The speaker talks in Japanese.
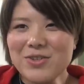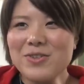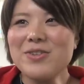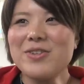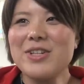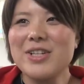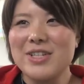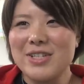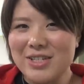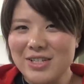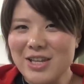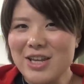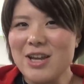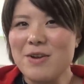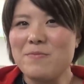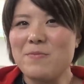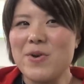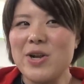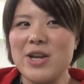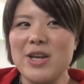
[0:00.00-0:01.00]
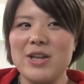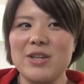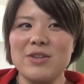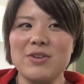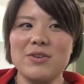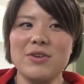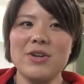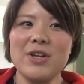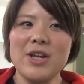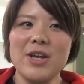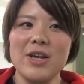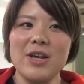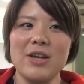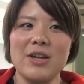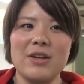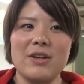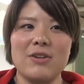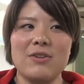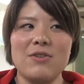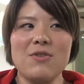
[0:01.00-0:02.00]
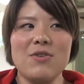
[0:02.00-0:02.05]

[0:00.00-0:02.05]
そうですねやっぱり特に